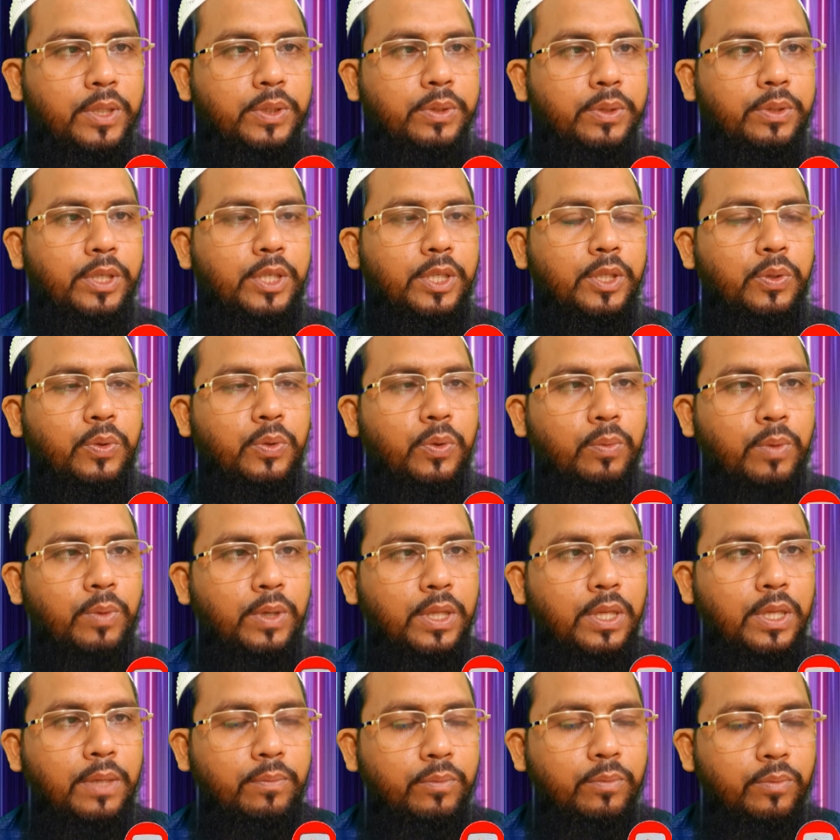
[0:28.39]
শরীরের
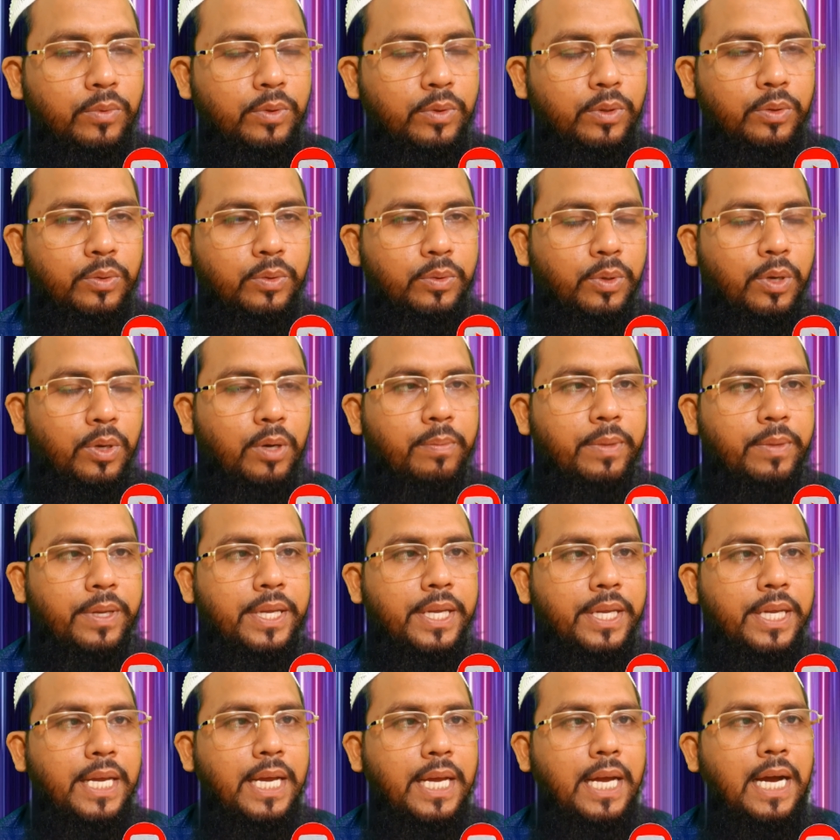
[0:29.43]
দুর্বলতা দূর হবে
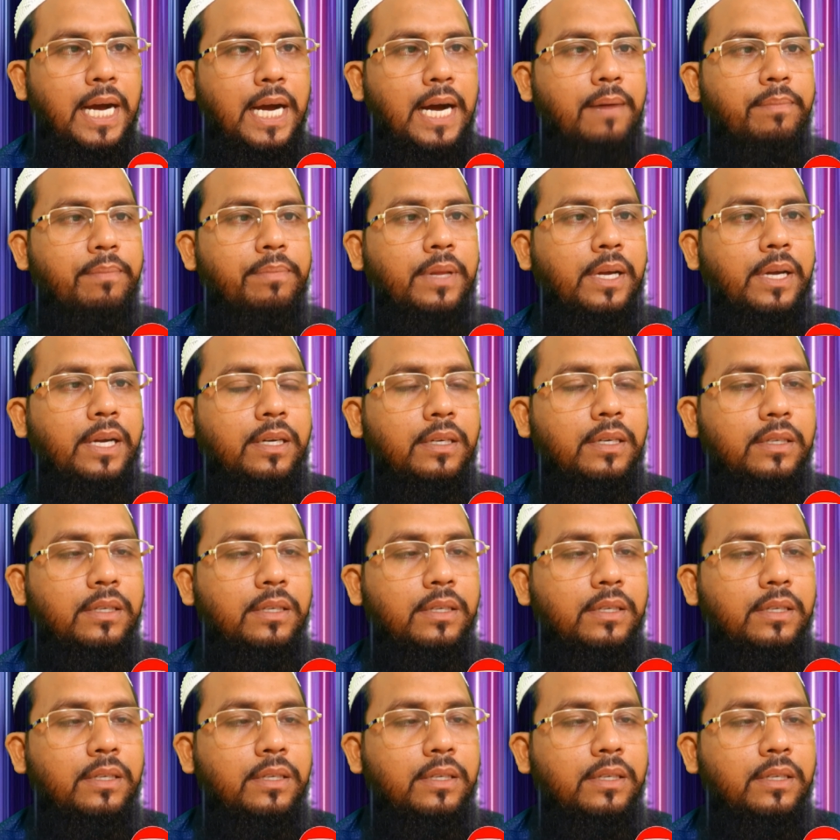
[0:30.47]
আপনার